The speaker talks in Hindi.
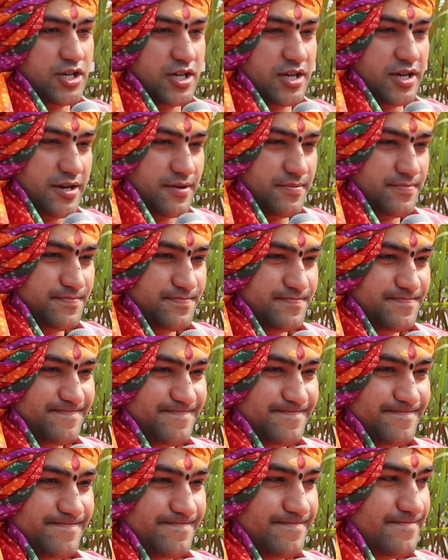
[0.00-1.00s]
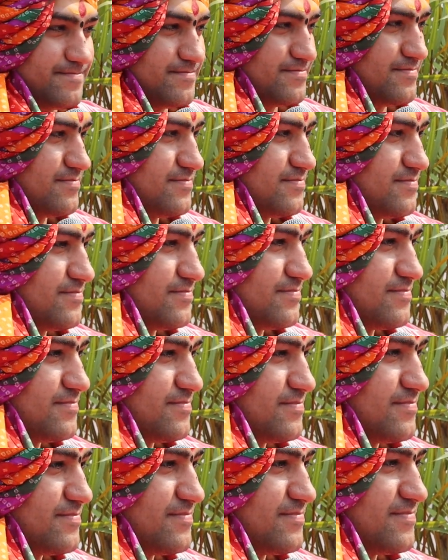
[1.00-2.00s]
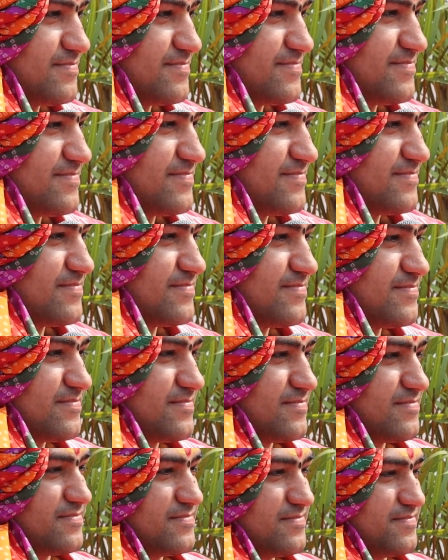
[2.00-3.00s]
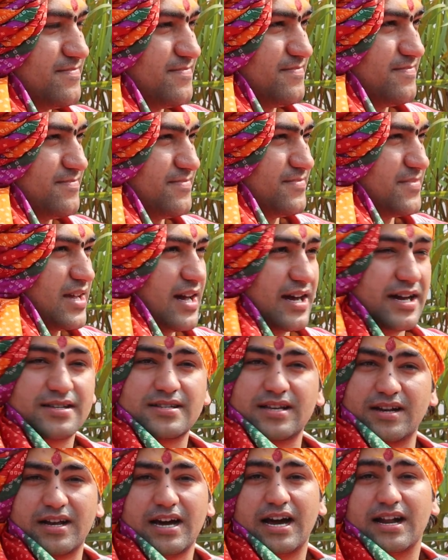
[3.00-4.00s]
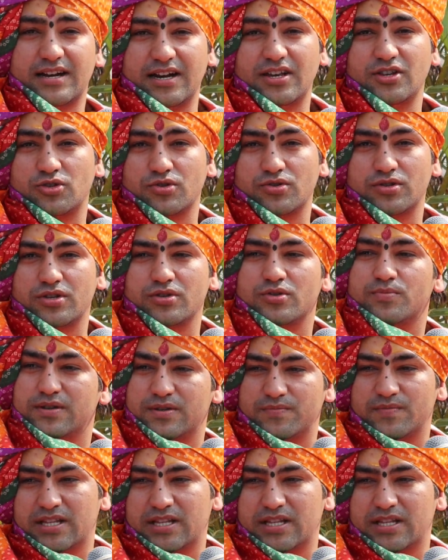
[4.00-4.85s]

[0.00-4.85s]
चाहिए अगर सरकार नहीं सुनती तो